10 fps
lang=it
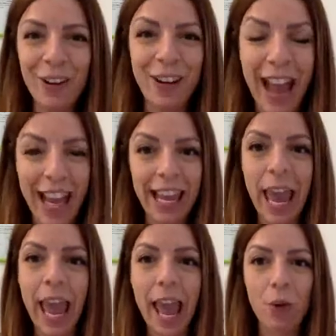ok?
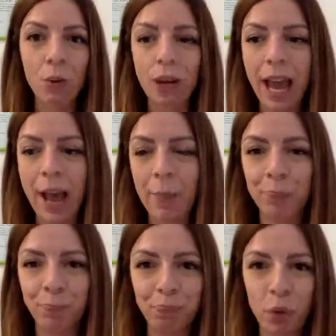È una,
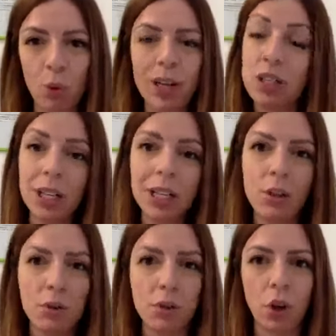mm, una zona del
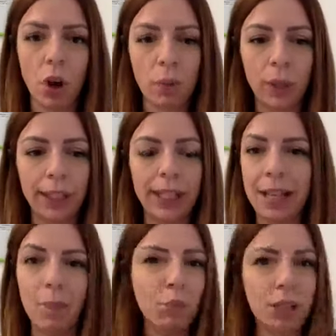nostro corpo che
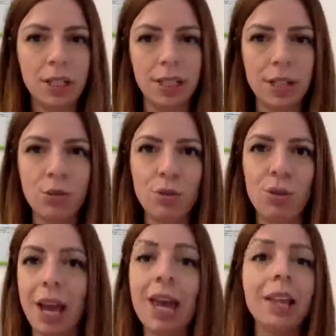tende a pulirsi da
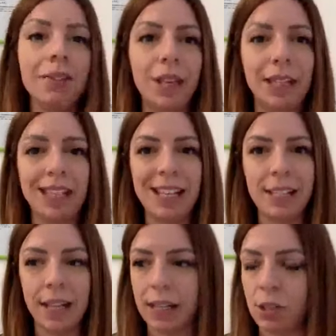sola e ad avere delle
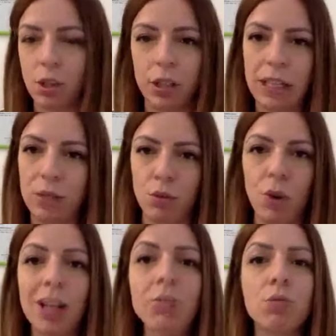secrezioni che
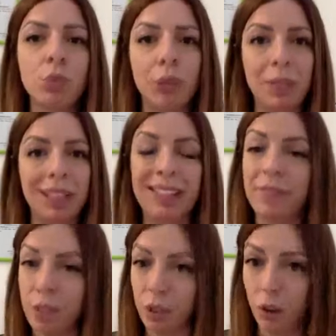sono assolutamente
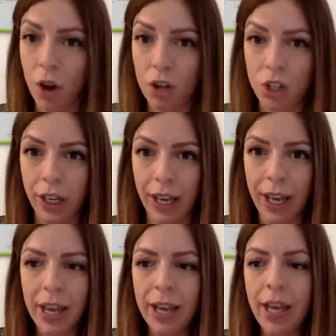fisiologiche.
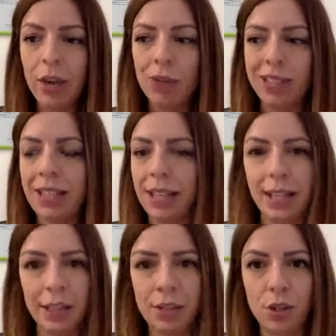Queste
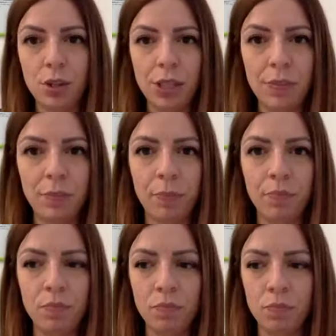secrezioni mh,
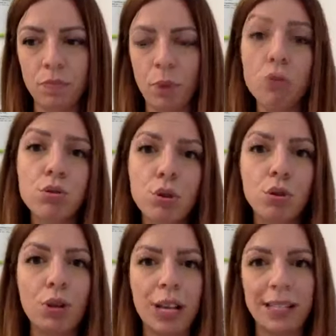mm, possono
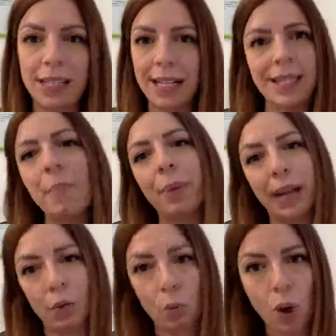non essere
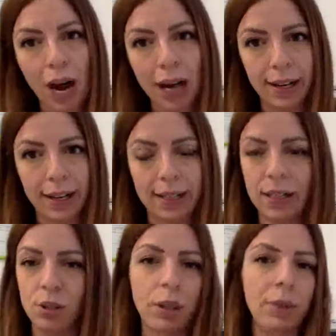sempre uguali, nel
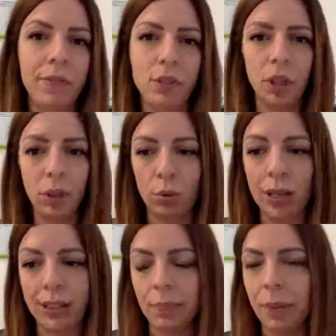senso che abbiamo visto che
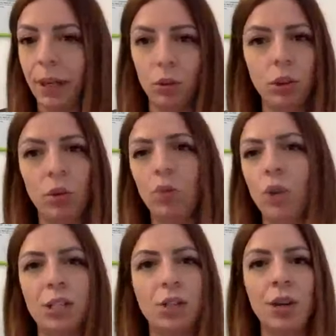durante il periodo
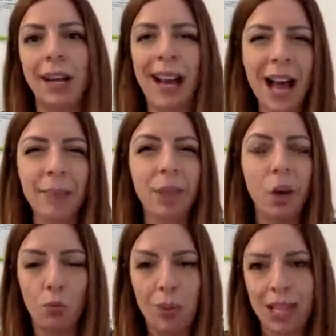dell'ovulazione
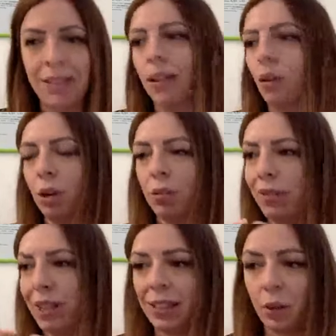cambiano, aumentano,
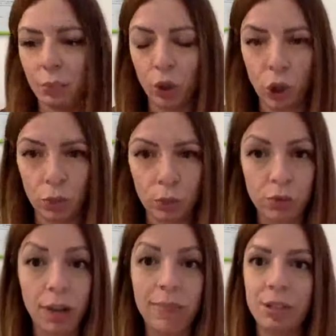diventano un pochino più
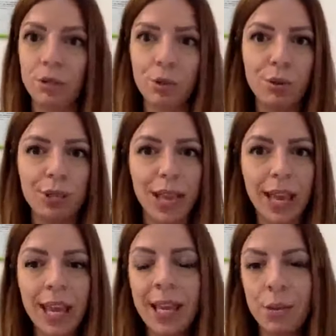filamentose,
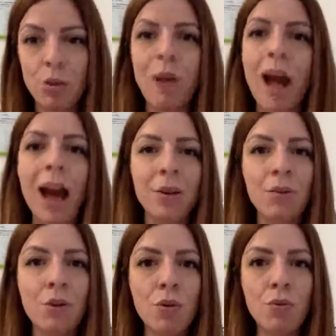insomma
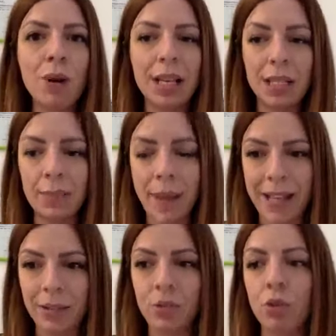hanno un
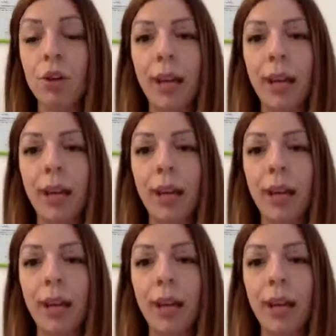aspetto